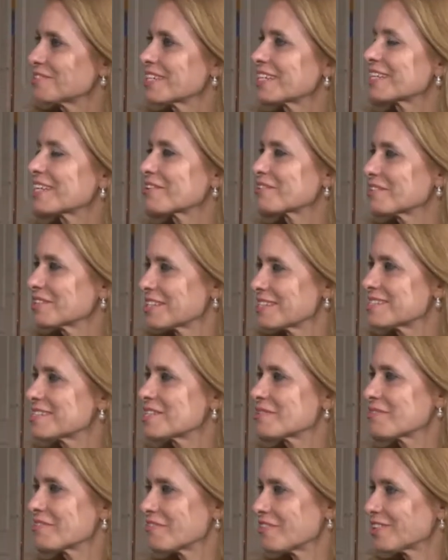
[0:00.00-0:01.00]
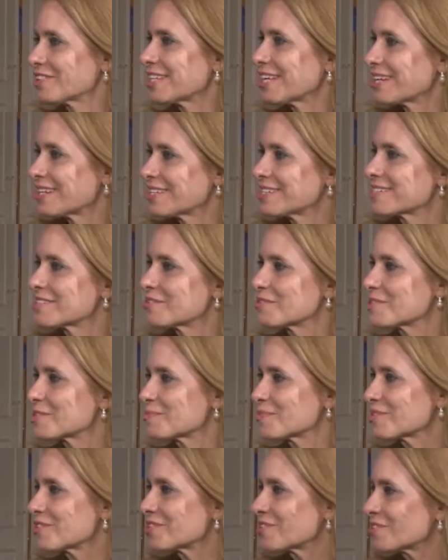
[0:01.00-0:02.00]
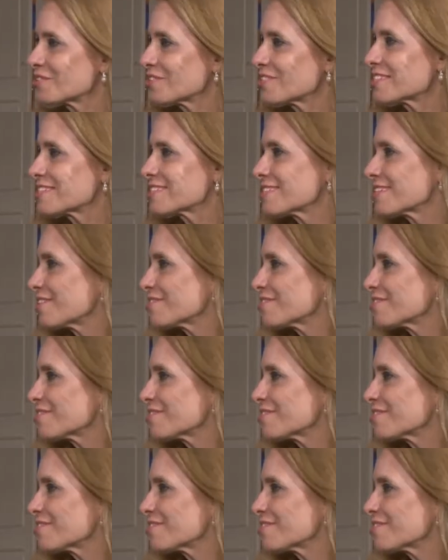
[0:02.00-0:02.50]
né, que aconteceu em Fortaleza em 2012,